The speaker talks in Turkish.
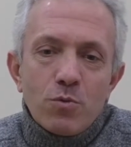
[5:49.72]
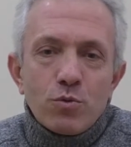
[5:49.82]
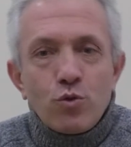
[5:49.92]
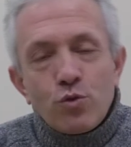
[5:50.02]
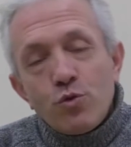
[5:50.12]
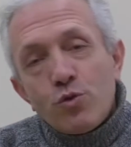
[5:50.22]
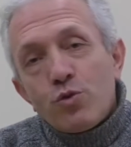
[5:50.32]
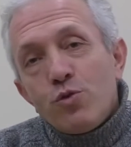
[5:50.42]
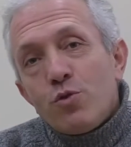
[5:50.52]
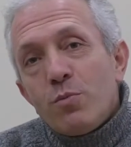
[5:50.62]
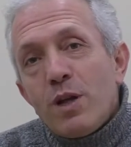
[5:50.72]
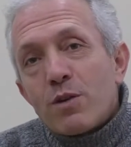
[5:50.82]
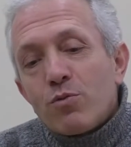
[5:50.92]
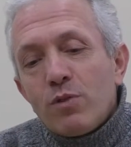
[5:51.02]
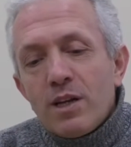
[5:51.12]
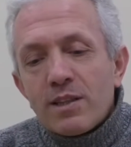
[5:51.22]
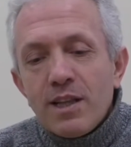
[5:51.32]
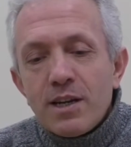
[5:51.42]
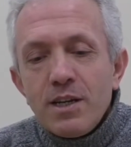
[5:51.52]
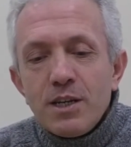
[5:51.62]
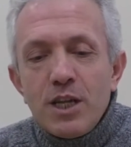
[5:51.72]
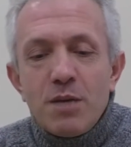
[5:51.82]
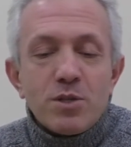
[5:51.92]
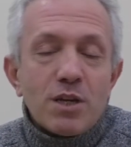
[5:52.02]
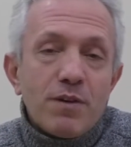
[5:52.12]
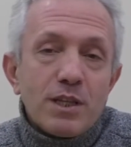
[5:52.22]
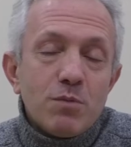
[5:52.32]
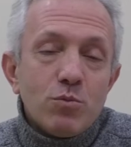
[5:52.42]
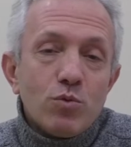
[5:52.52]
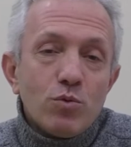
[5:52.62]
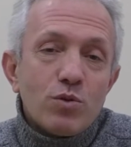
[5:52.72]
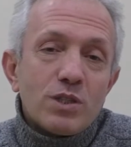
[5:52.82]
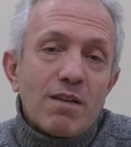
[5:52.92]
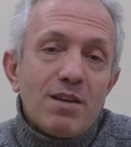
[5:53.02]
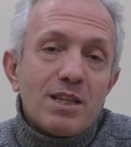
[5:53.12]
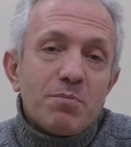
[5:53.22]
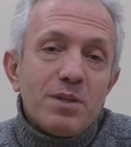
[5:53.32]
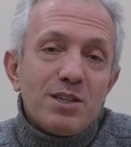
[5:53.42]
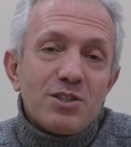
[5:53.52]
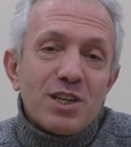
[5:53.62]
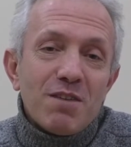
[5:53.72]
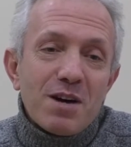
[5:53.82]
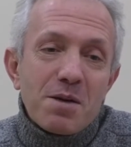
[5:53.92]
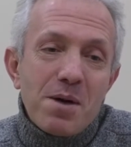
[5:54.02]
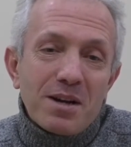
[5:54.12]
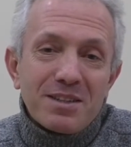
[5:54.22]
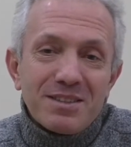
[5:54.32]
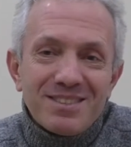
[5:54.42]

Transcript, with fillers: Süslü süslü cümleler kullandılar. Neymiş efendim? Ulus devlet bilincine varmak.